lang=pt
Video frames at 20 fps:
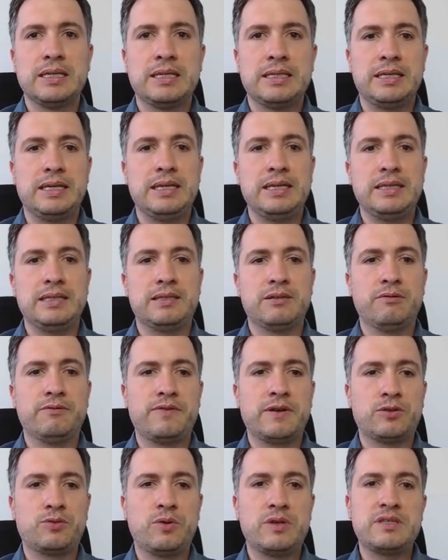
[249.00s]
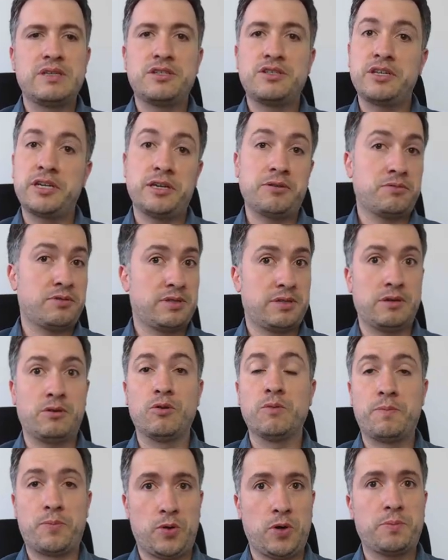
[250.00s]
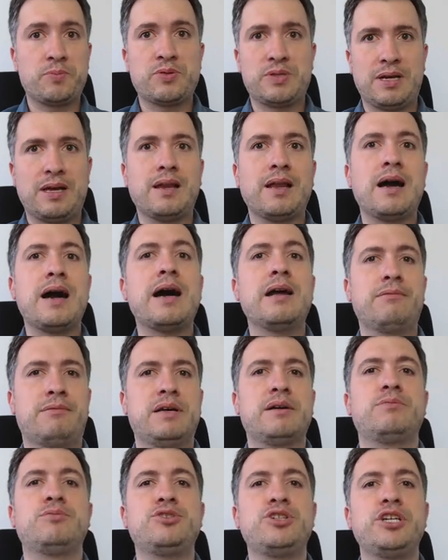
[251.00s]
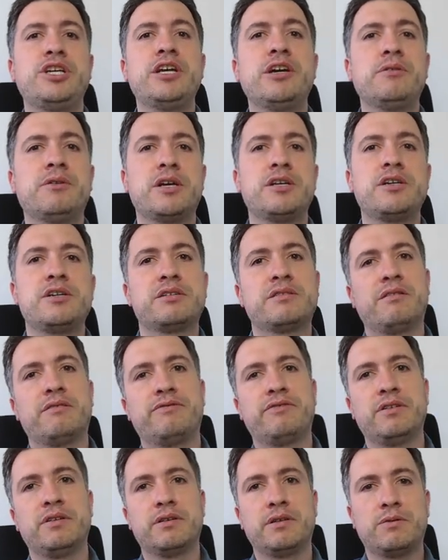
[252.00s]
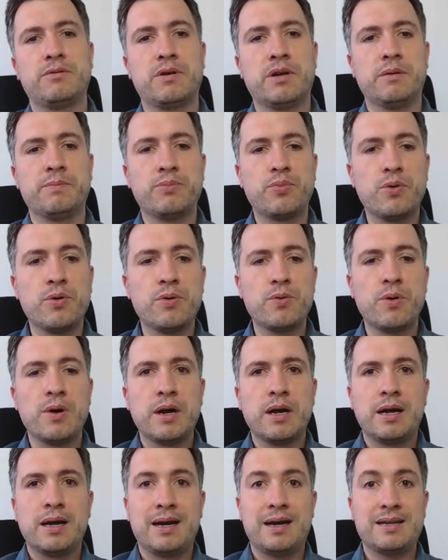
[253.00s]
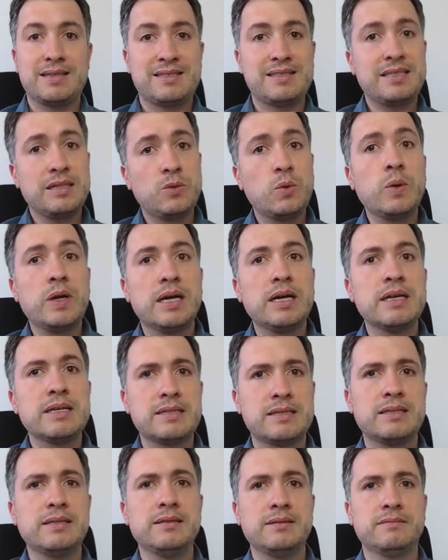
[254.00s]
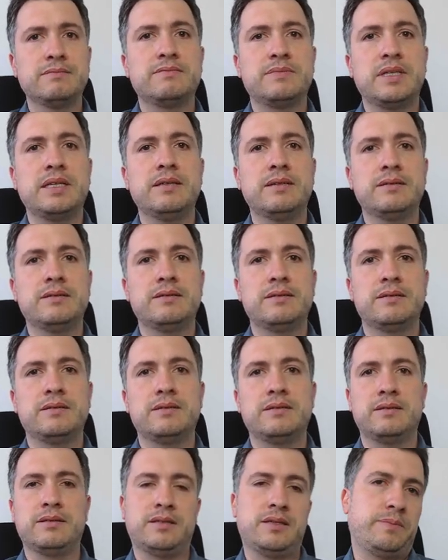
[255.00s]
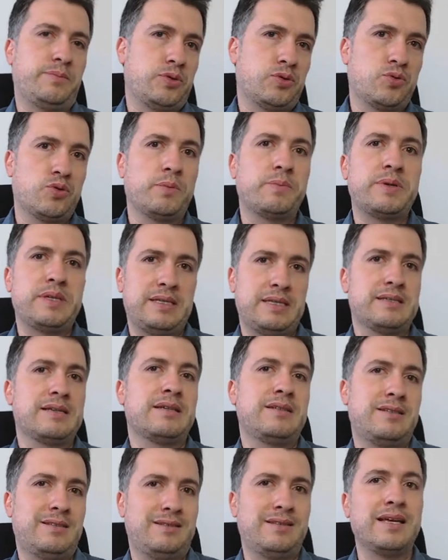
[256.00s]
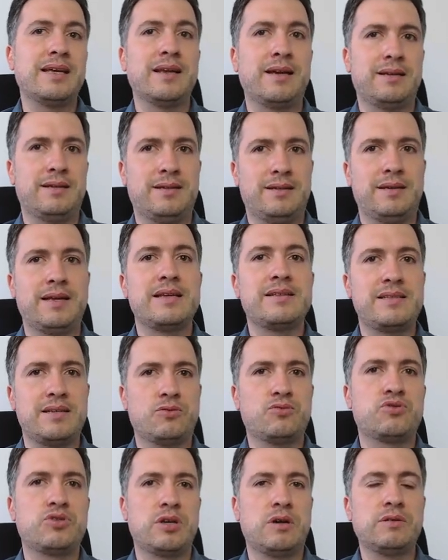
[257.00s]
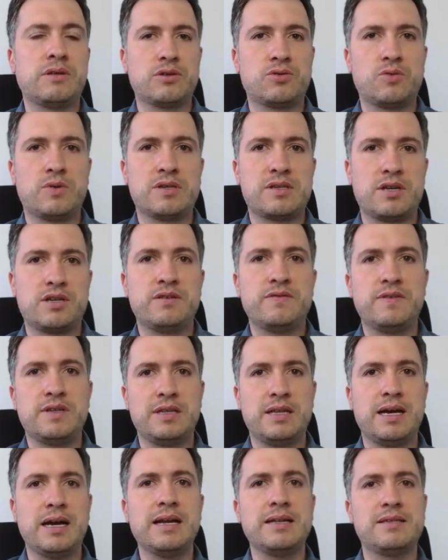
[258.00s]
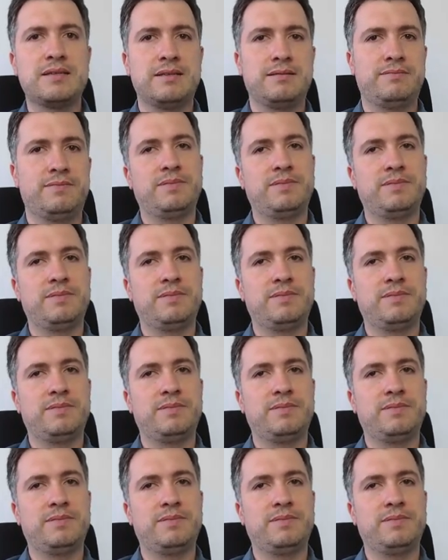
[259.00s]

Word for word: Né? Então, fatores higiênicos são o próprio salário, que é o dinheiro que a gente estava falando agora há pouco, a segurança né, é, é, que a pessoa precisa de ter na, na, na execução das suas atividades,